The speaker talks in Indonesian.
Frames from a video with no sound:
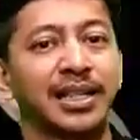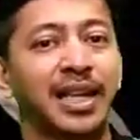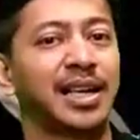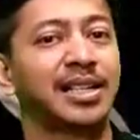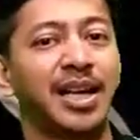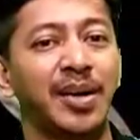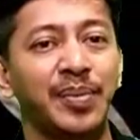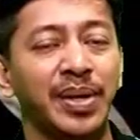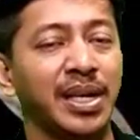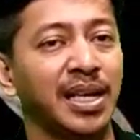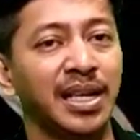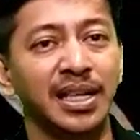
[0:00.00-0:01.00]
kita
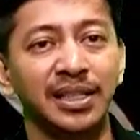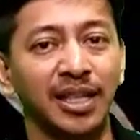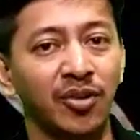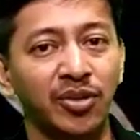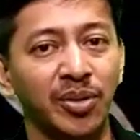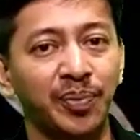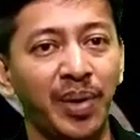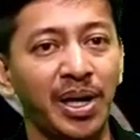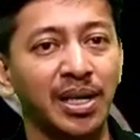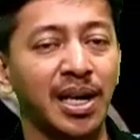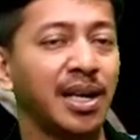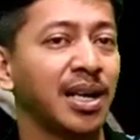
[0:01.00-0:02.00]
hadapi tahun
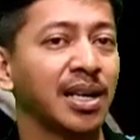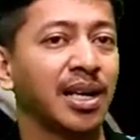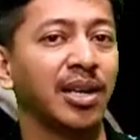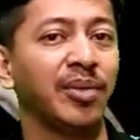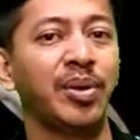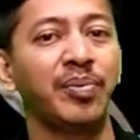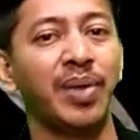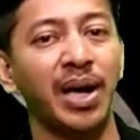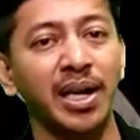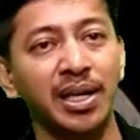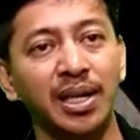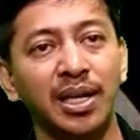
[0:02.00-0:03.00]
depan alangkah lebih
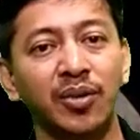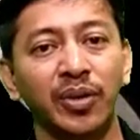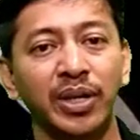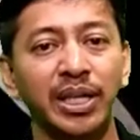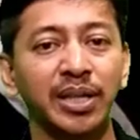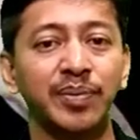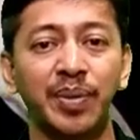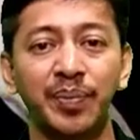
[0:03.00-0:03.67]
baik kalau kita